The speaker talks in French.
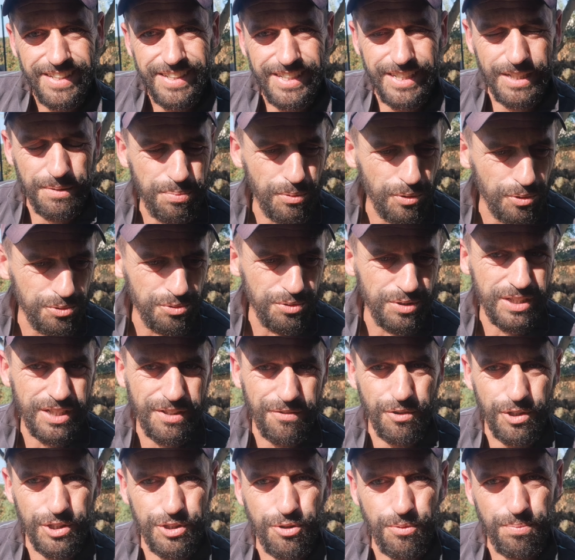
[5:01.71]
les produits qui
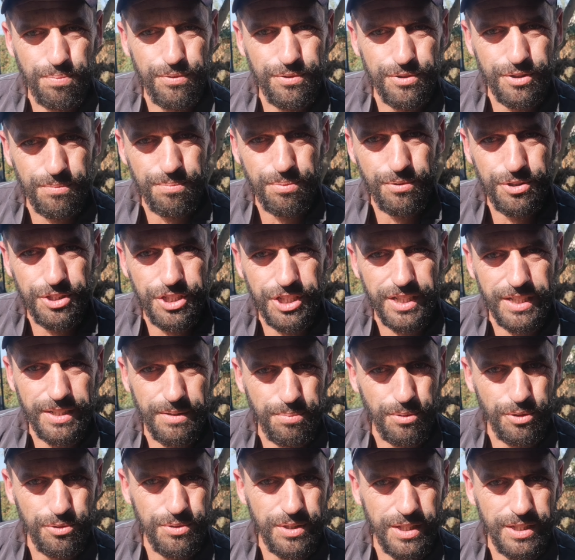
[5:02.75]
vont être de plus en plus chers, les
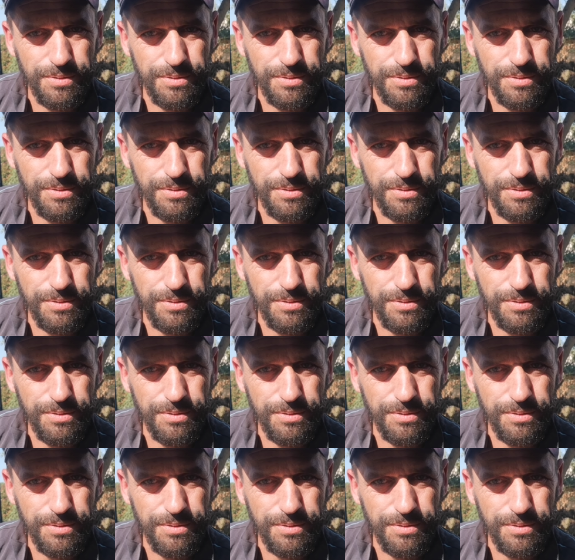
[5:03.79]
produits